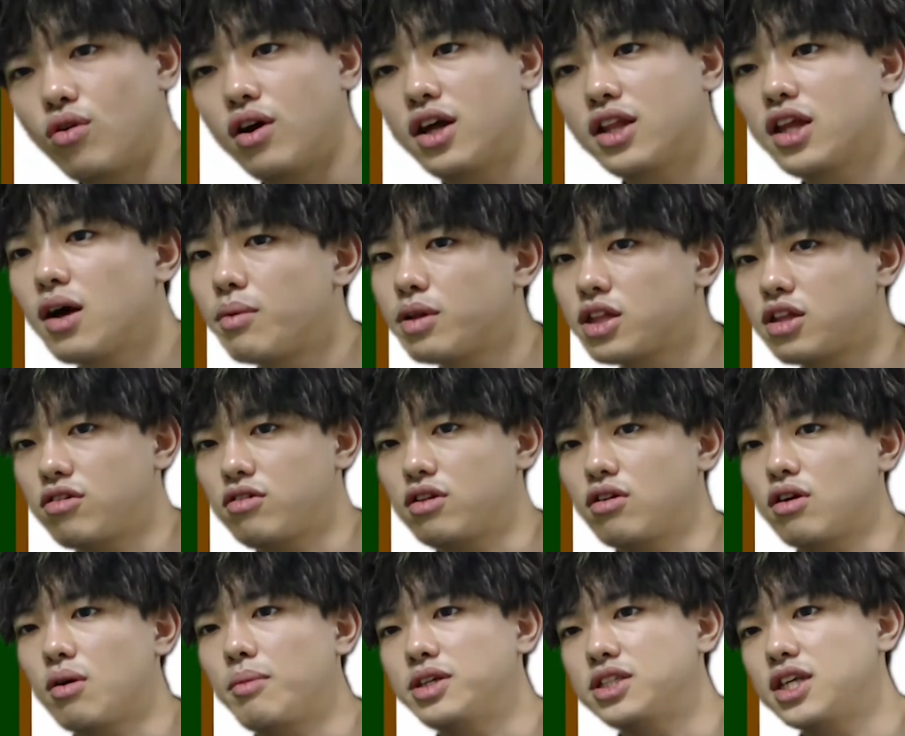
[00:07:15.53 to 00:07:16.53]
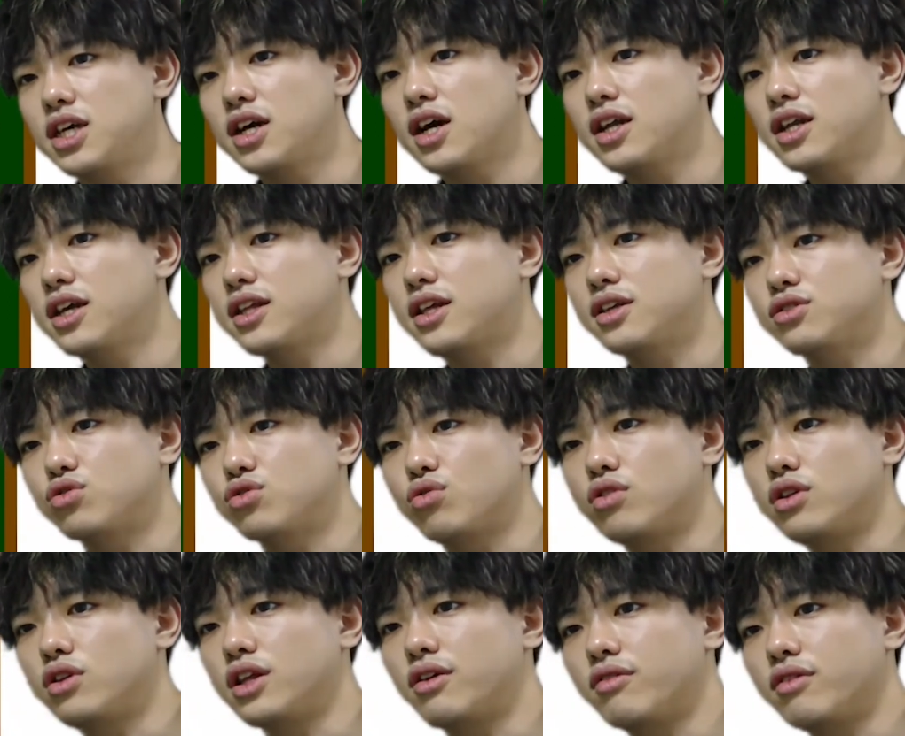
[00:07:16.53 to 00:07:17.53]
当てはまってるというか、まあ、正解データにそっ
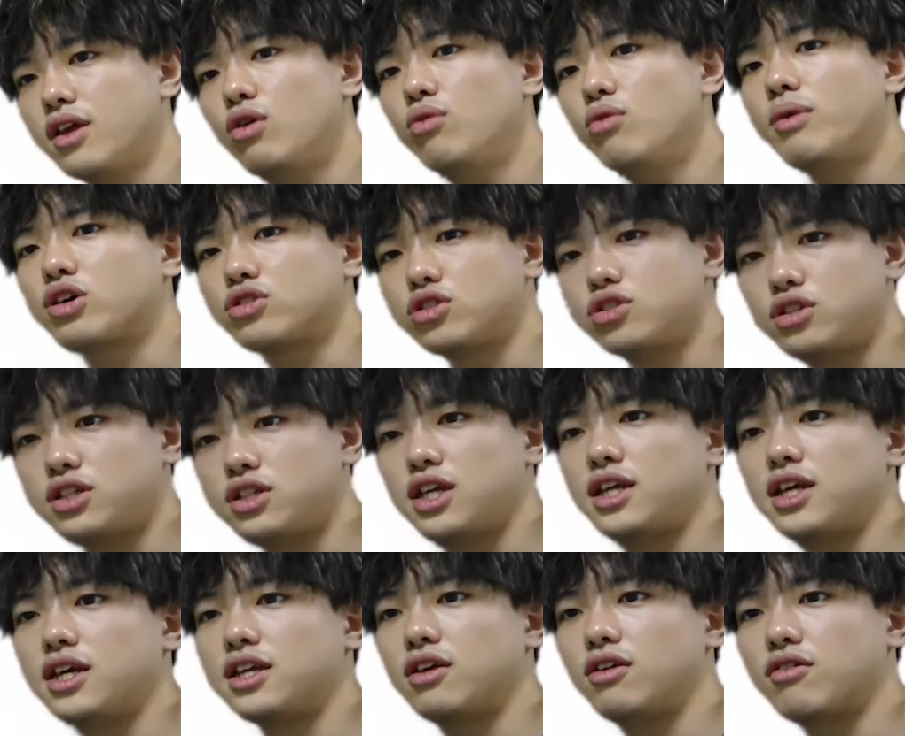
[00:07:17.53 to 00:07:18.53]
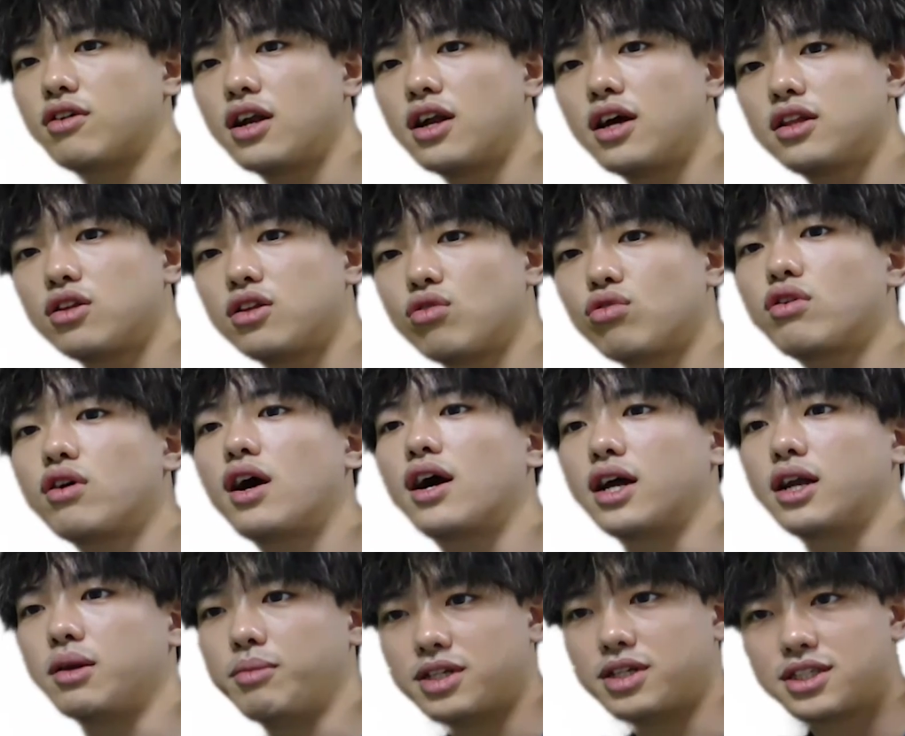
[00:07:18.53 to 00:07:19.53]
くりなので、うまく推定できてるかなっていうことがわ
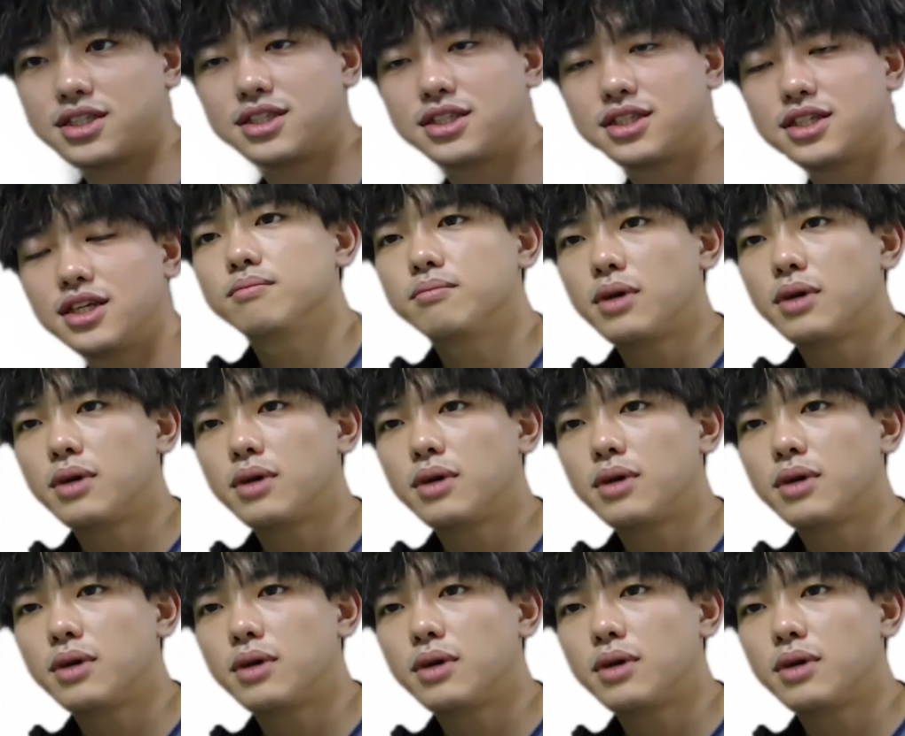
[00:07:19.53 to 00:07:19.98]
かります。